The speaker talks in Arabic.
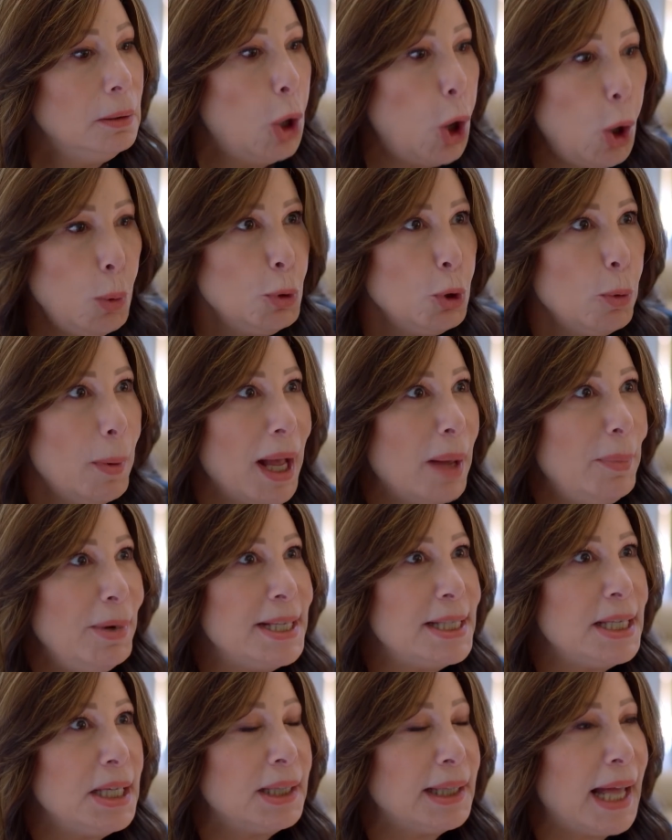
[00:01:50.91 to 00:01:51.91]
عمره ما جاب لي
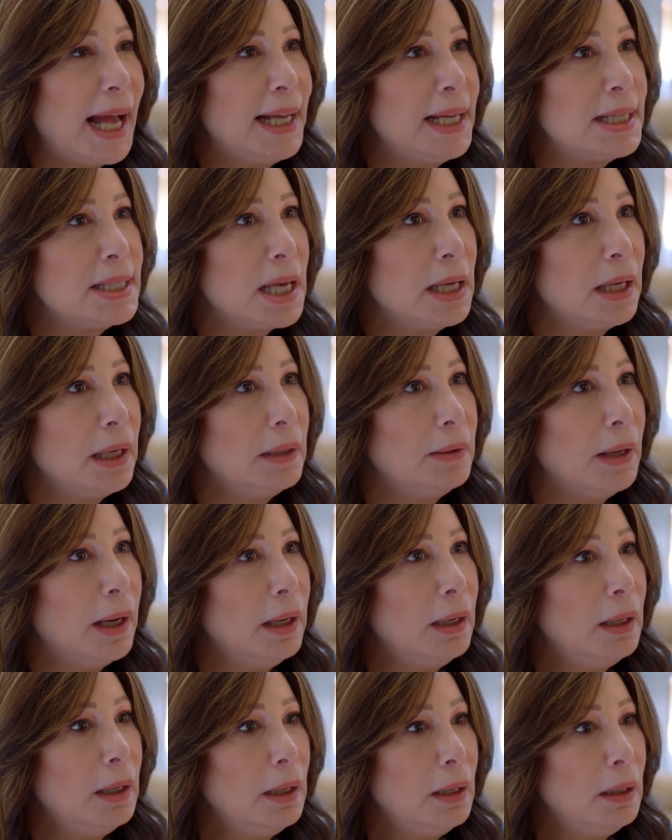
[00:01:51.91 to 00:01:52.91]
سيره حاجه زي كده
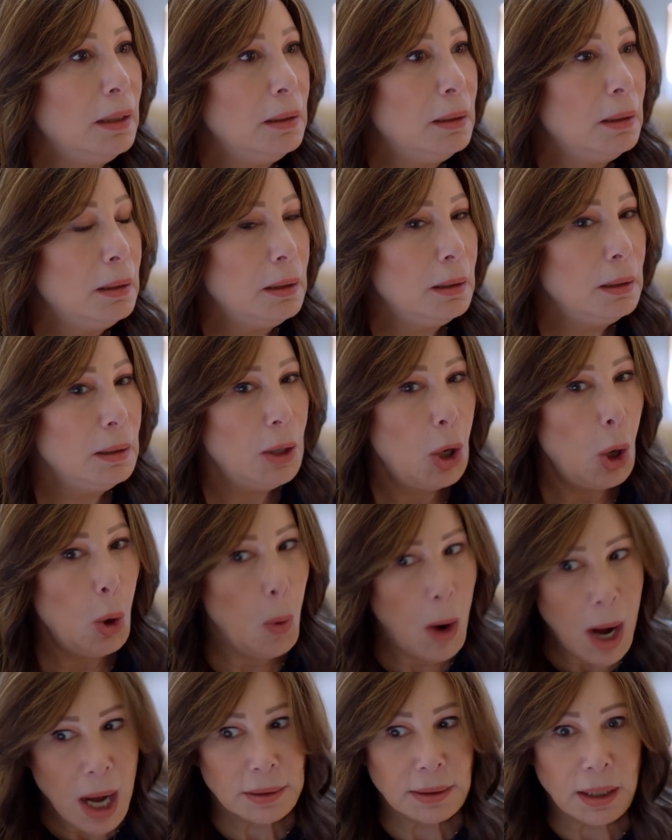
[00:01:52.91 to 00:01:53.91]

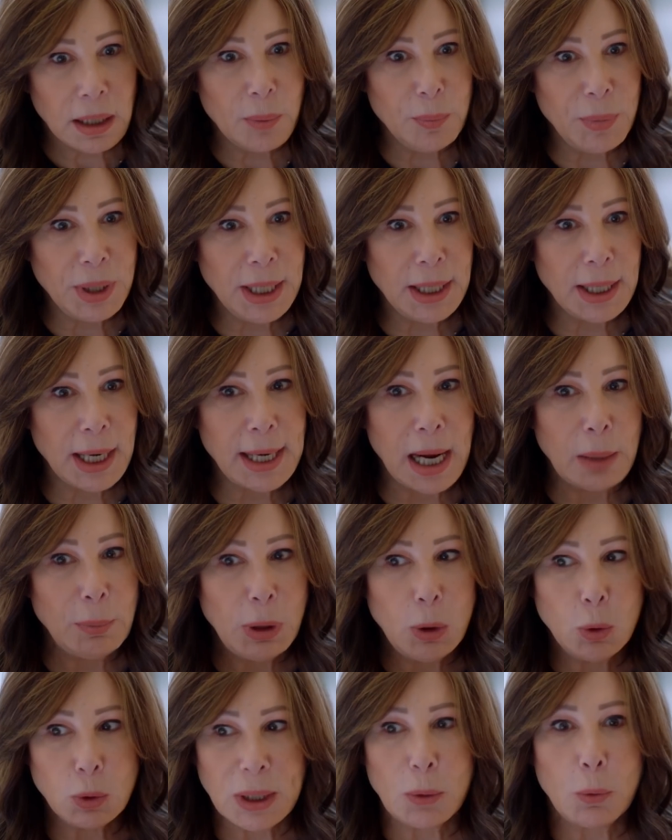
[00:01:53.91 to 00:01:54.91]
هو اه طلب مني ان انا
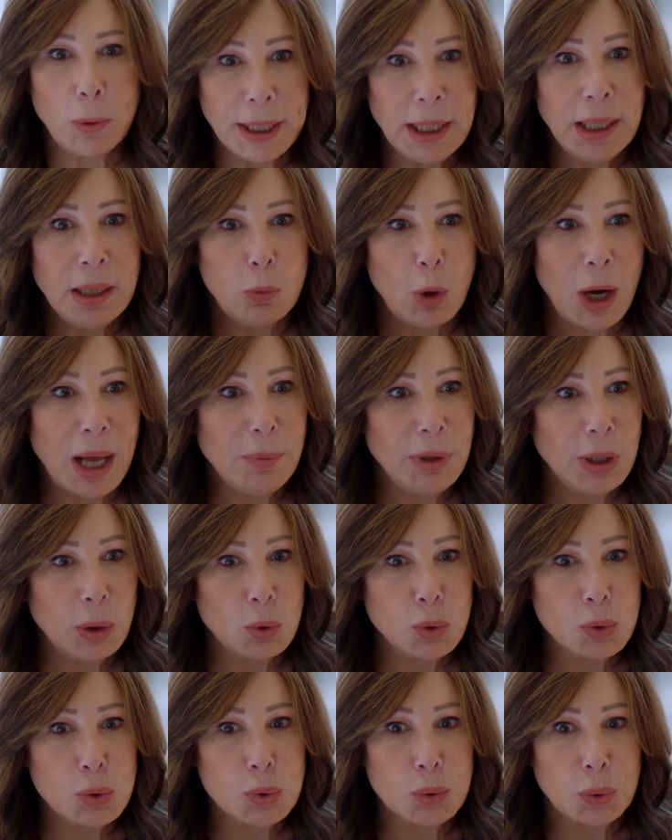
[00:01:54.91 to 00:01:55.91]
اعمل له توكيل لمحامي
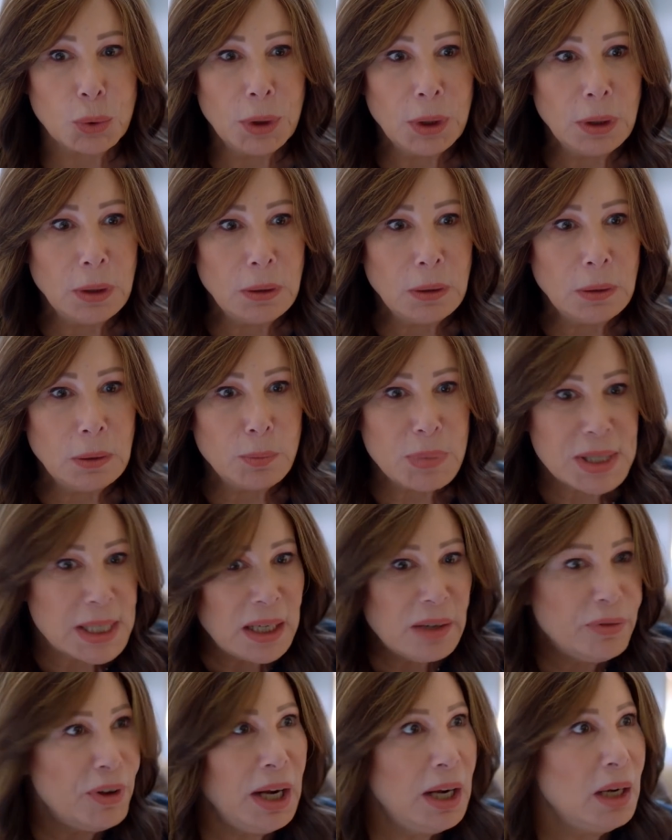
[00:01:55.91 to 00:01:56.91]
يخصه بس
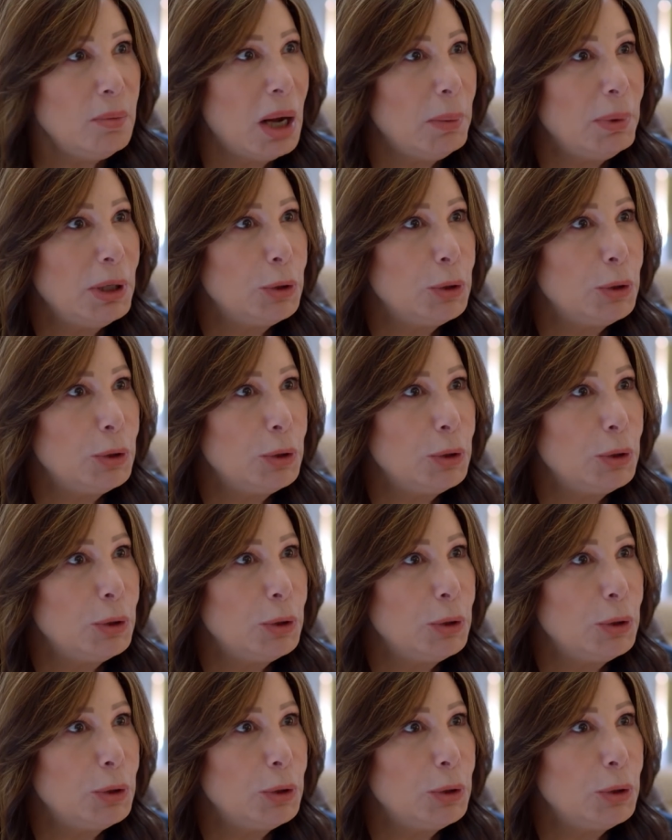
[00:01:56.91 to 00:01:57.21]
انا فعلا ما